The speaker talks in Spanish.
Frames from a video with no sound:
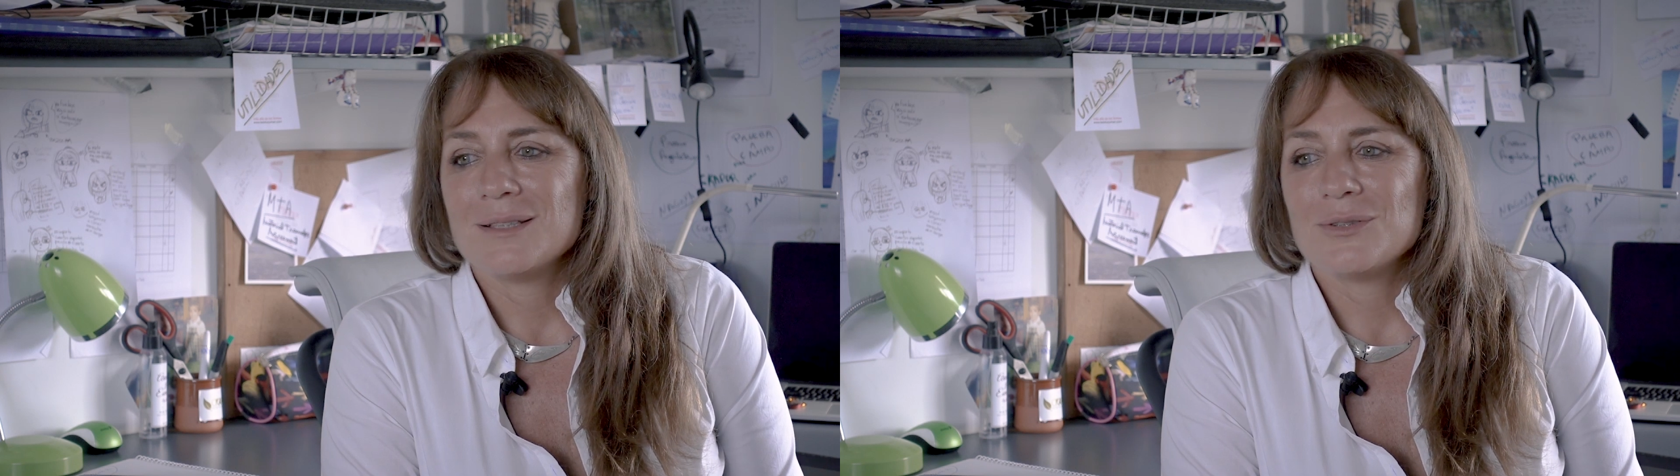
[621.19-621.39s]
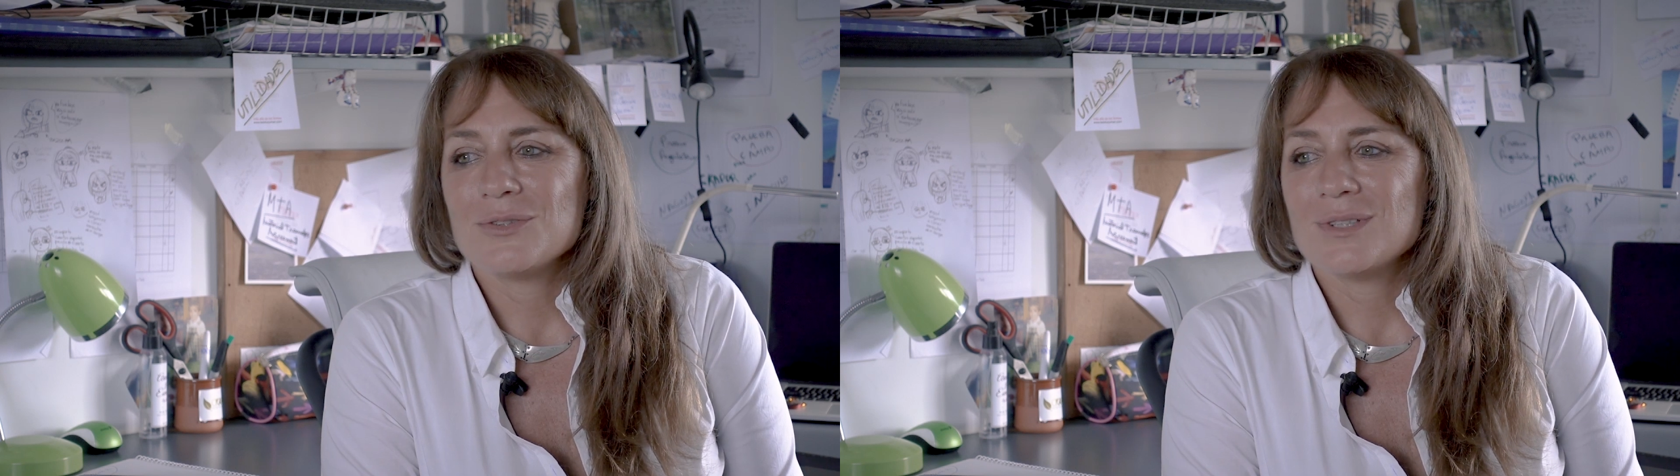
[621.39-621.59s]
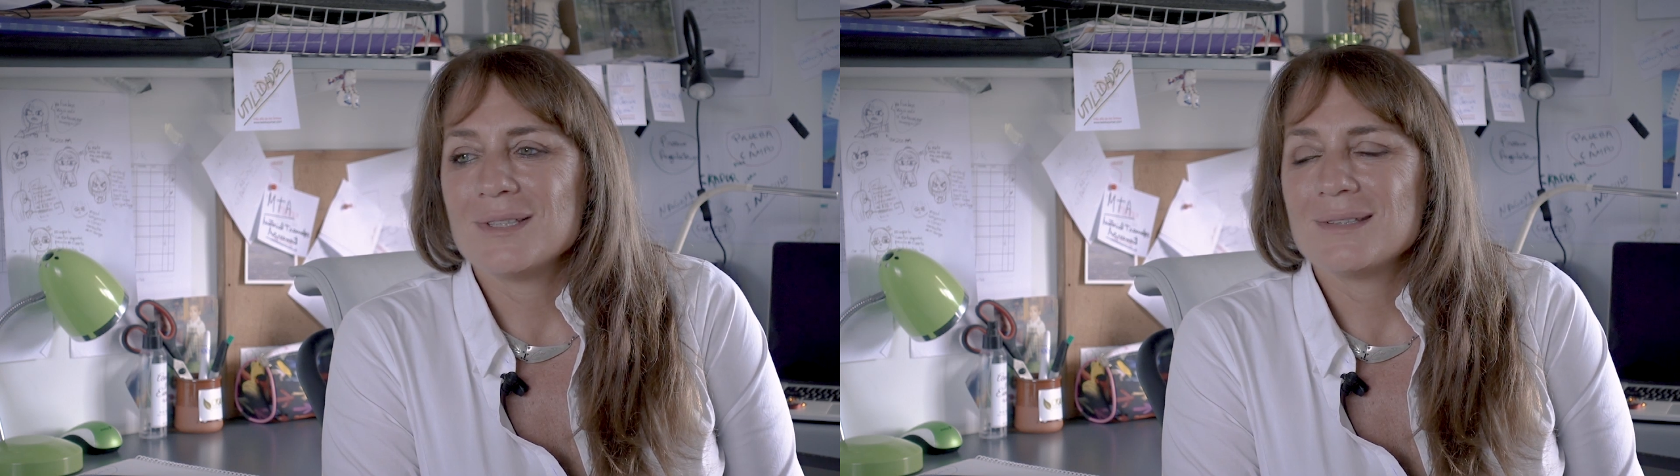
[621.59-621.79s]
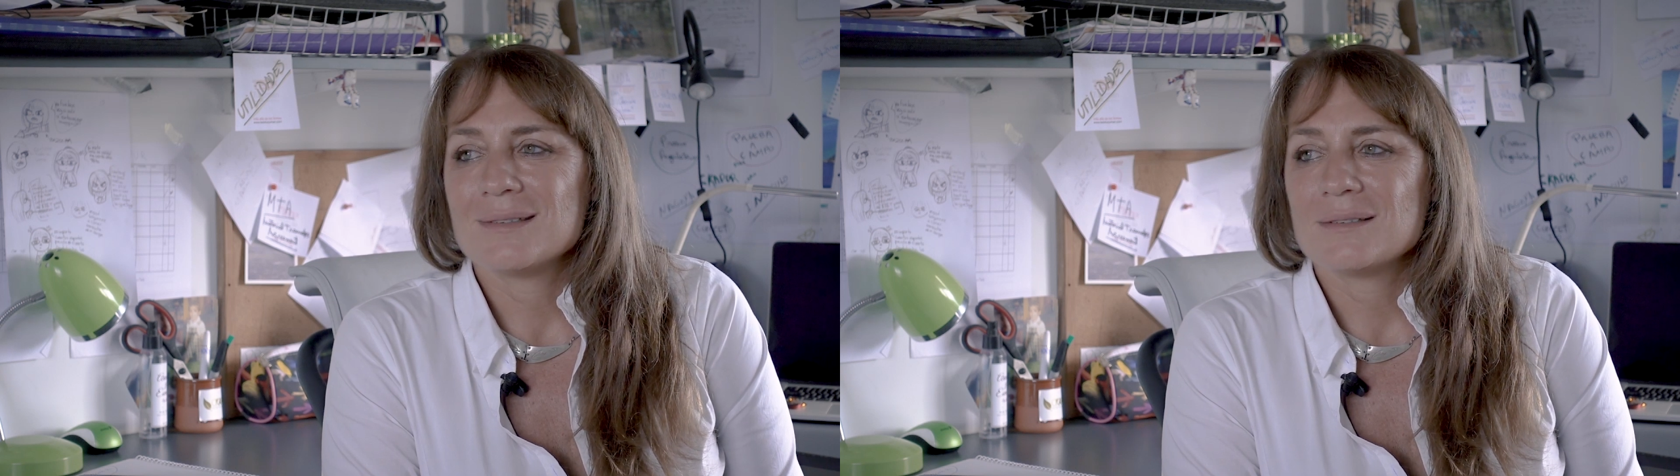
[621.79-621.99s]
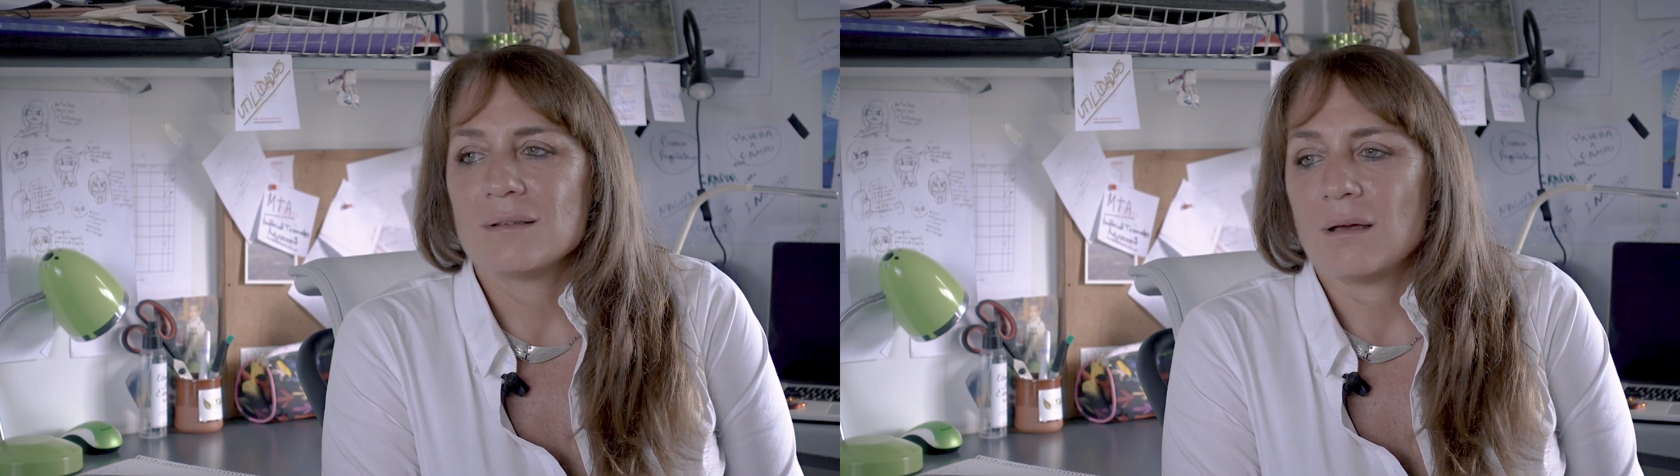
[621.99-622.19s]

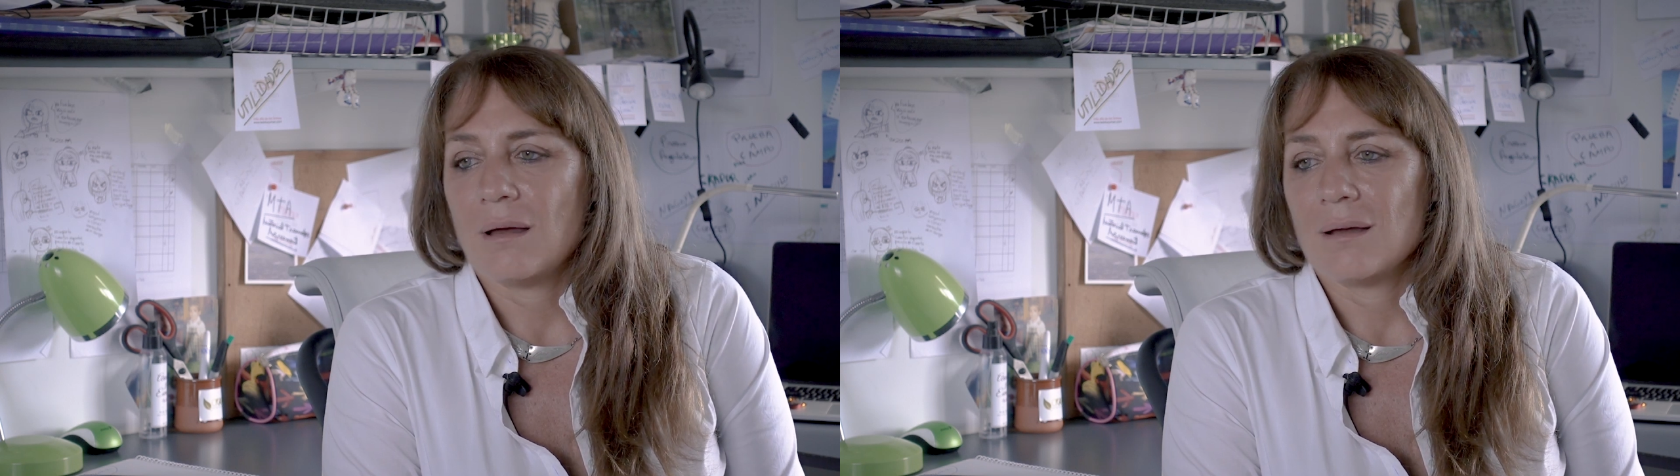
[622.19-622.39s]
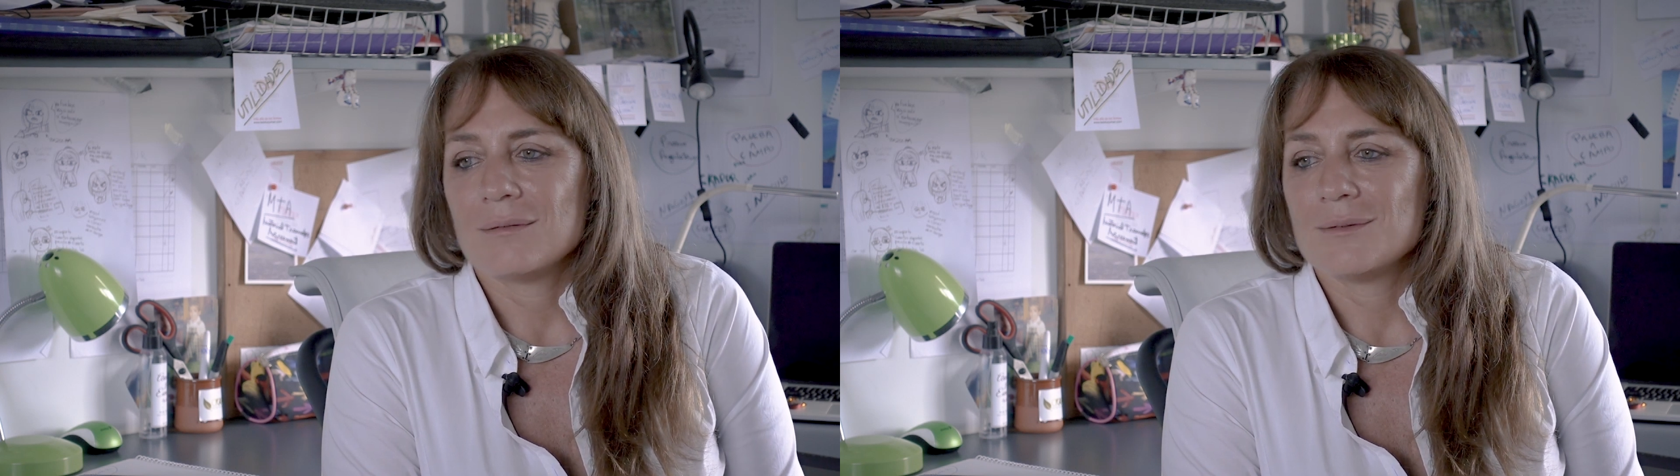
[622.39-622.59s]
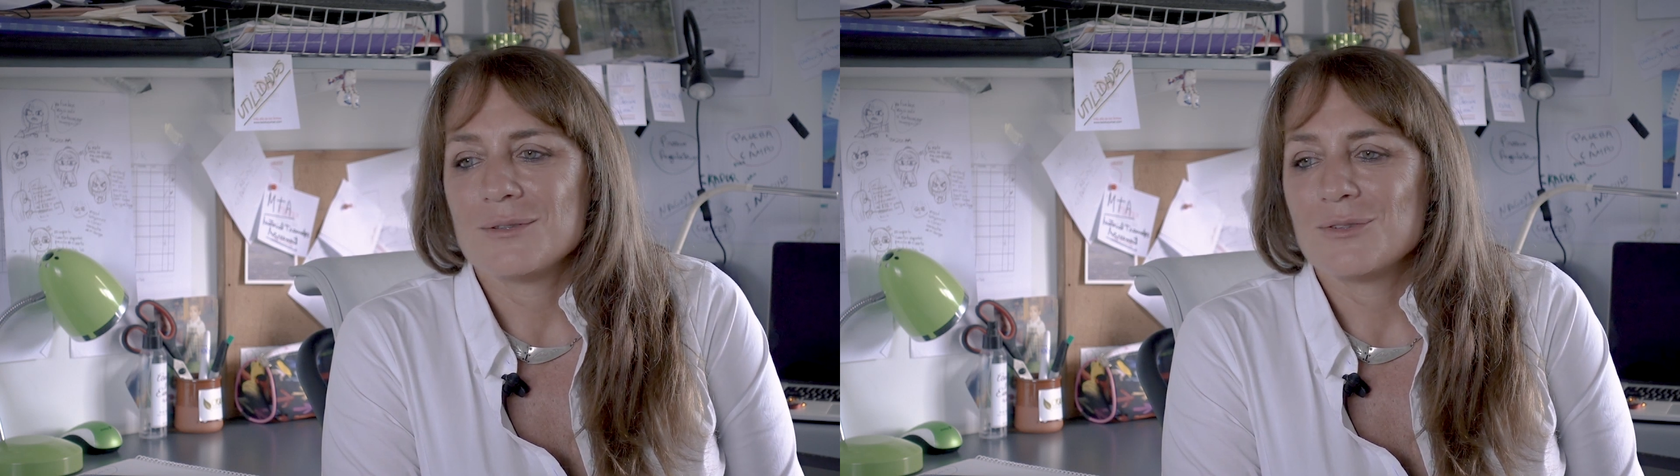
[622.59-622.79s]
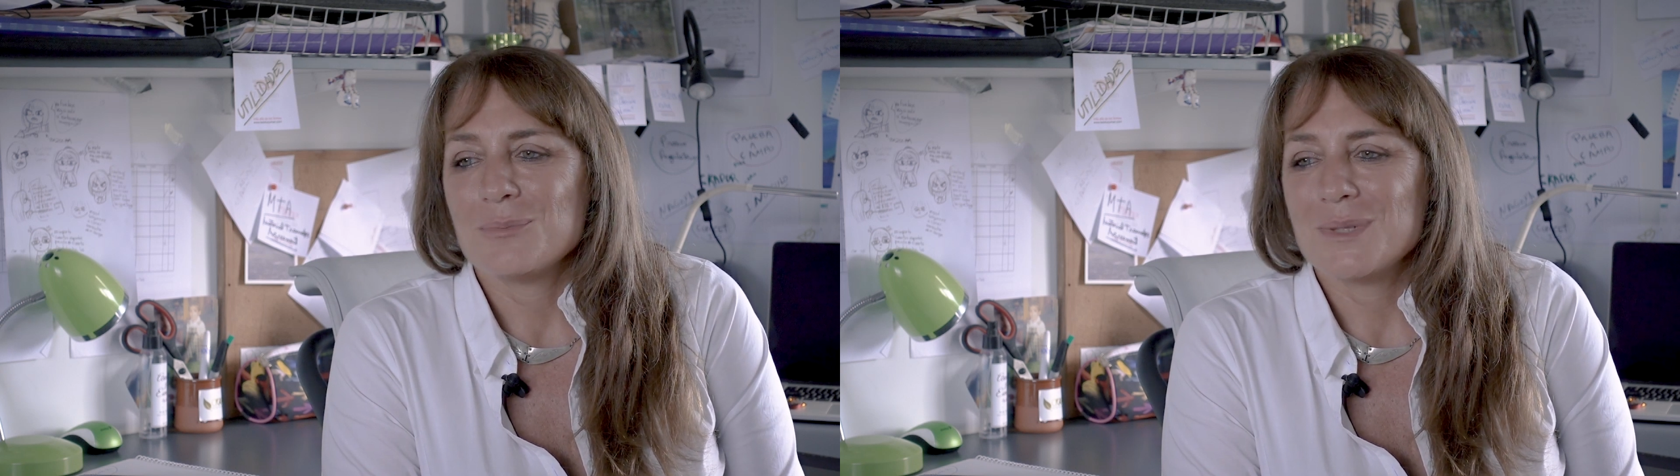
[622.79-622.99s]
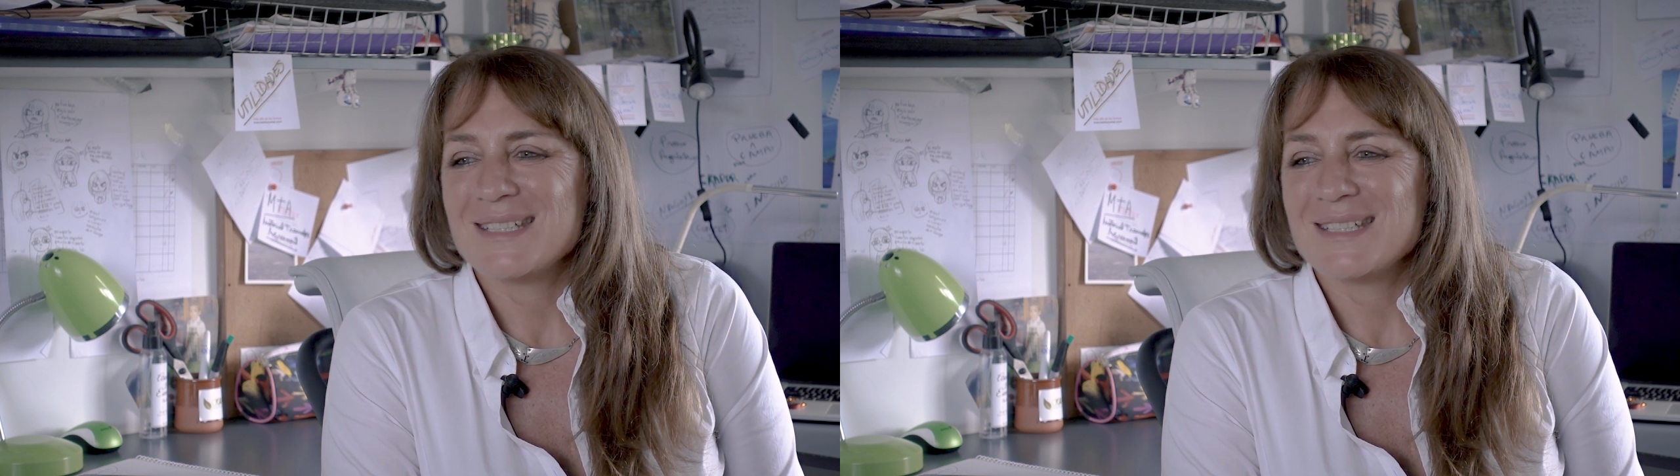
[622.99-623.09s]
Entonces son